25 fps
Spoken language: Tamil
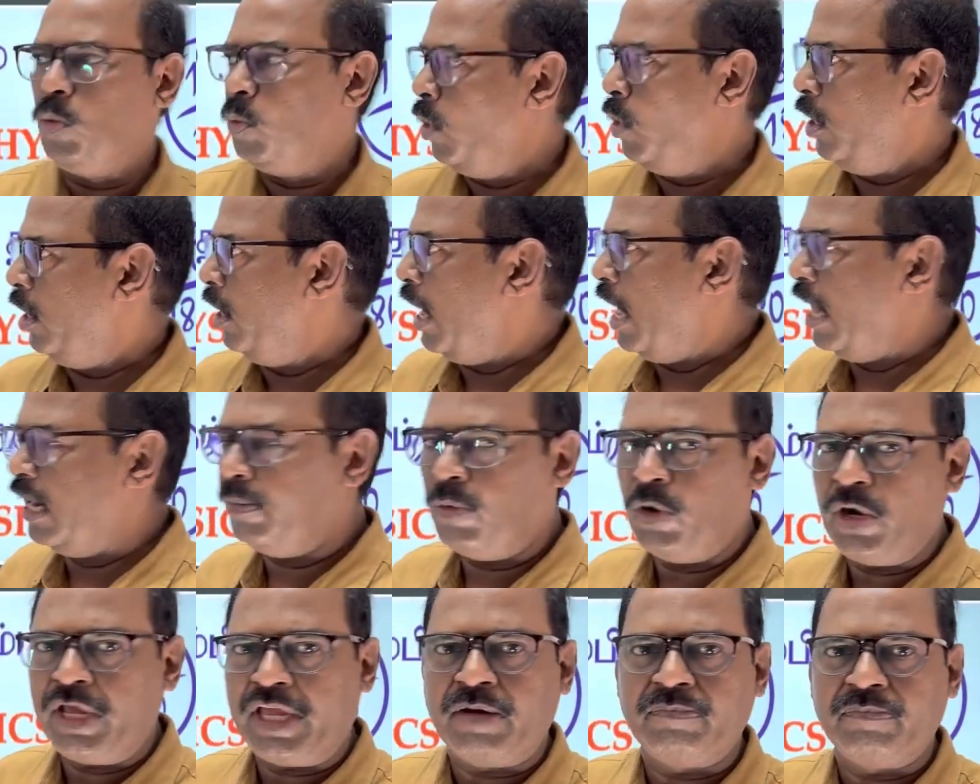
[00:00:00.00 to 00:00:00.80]
ஒன்னால்
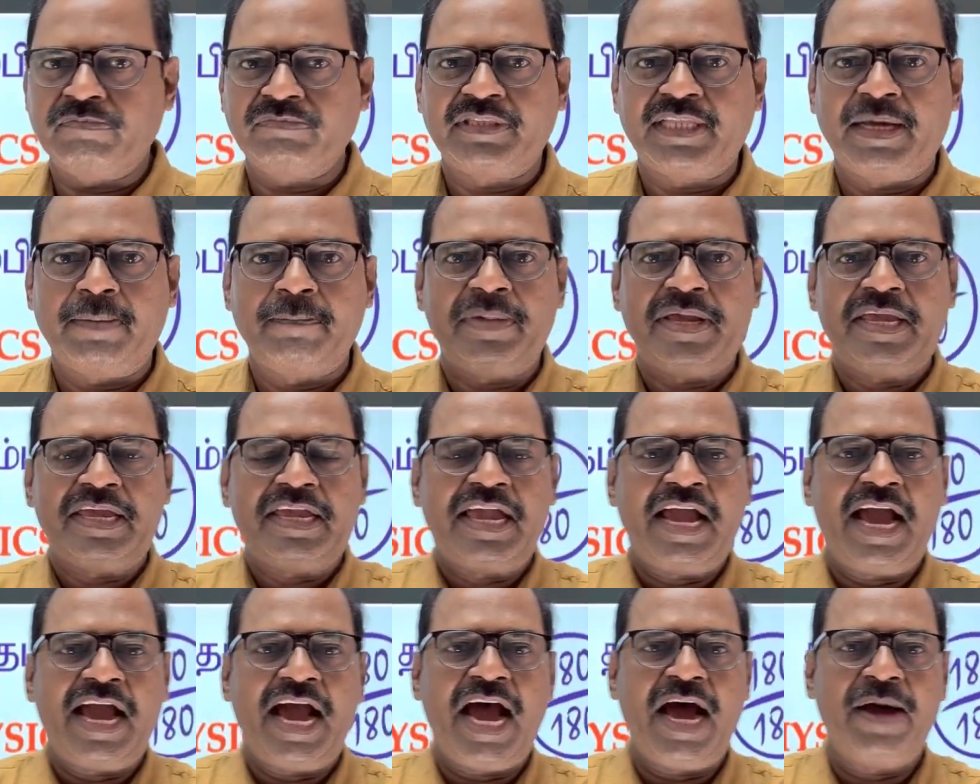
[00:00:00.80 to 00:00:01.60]
முடியும் தம்பி
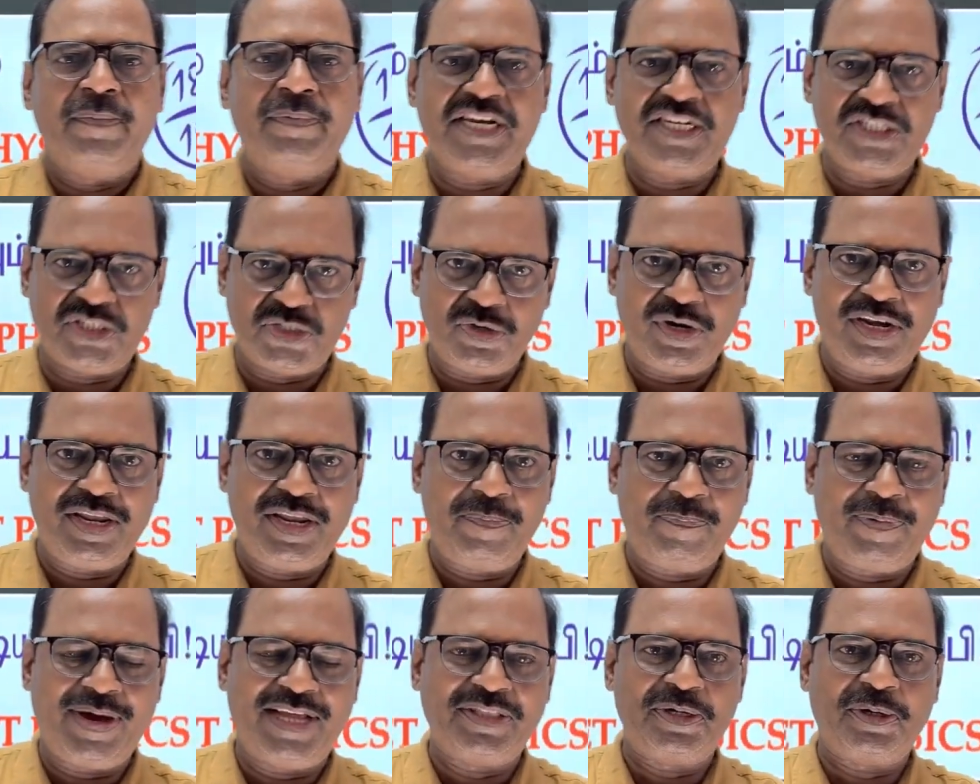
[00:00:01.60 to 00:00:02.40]
அப்படின்னு சொல்லி
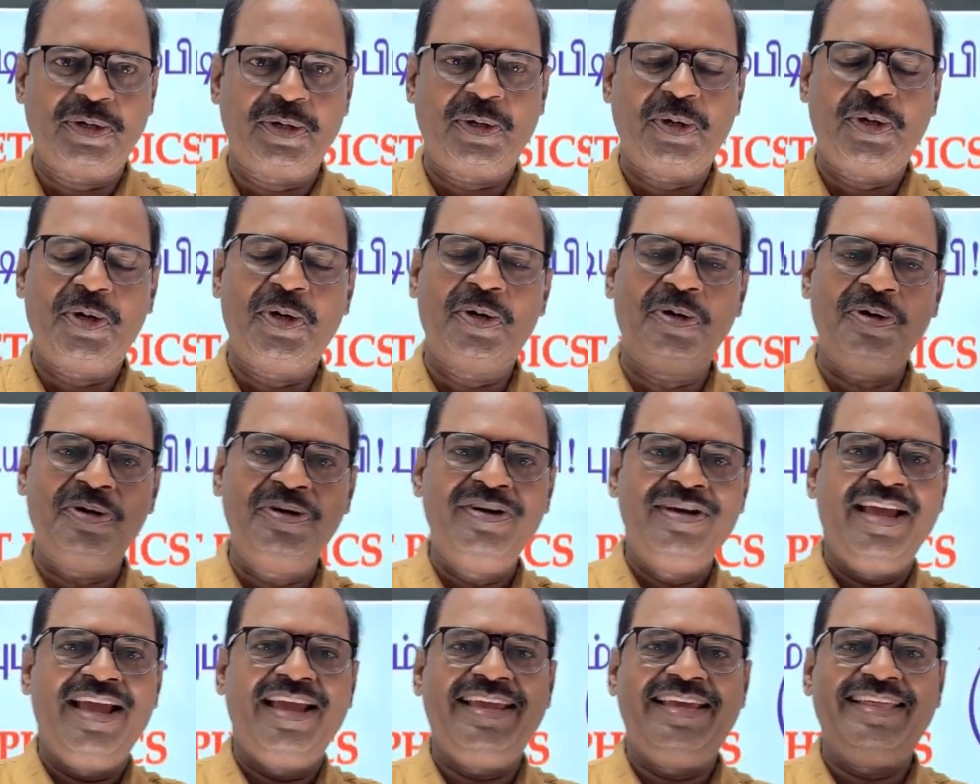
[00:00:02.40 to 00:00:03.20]
பார்த்துட்ருக்கோம்
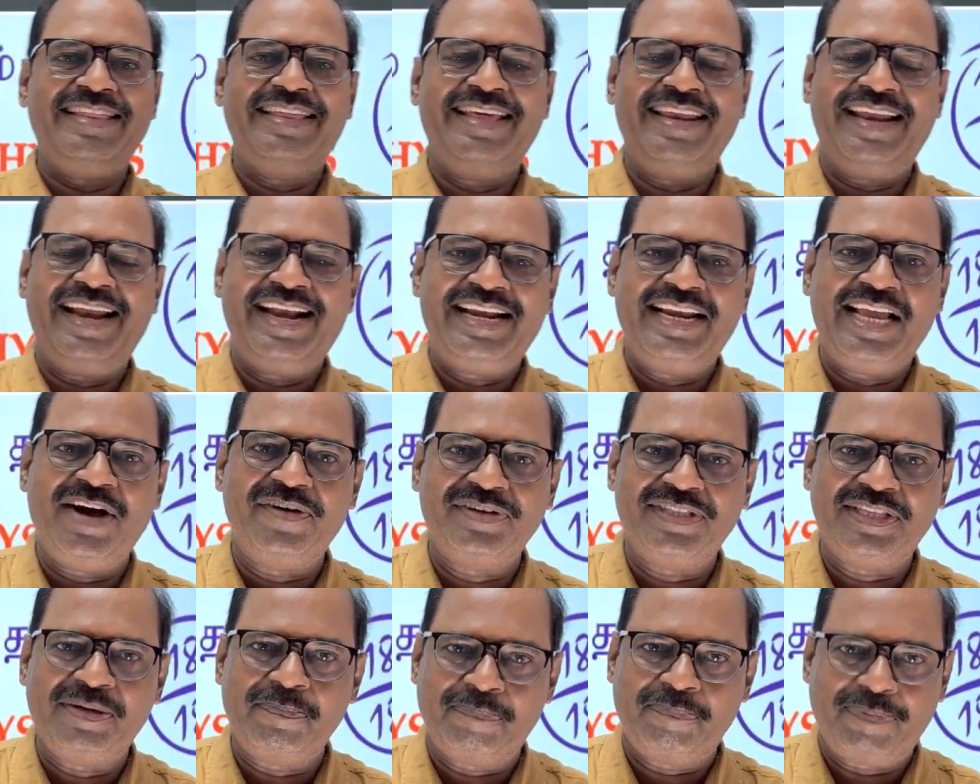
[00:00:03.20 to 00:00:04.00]
இது
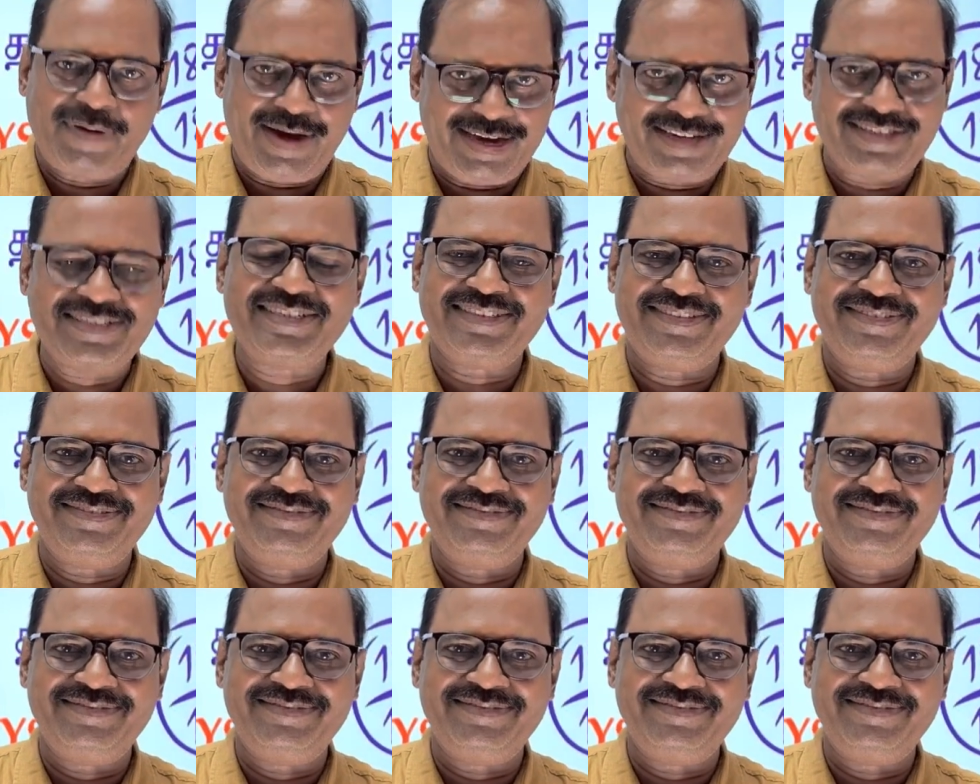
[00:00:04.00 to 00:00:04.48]
ரெண்டாவது பார்ட்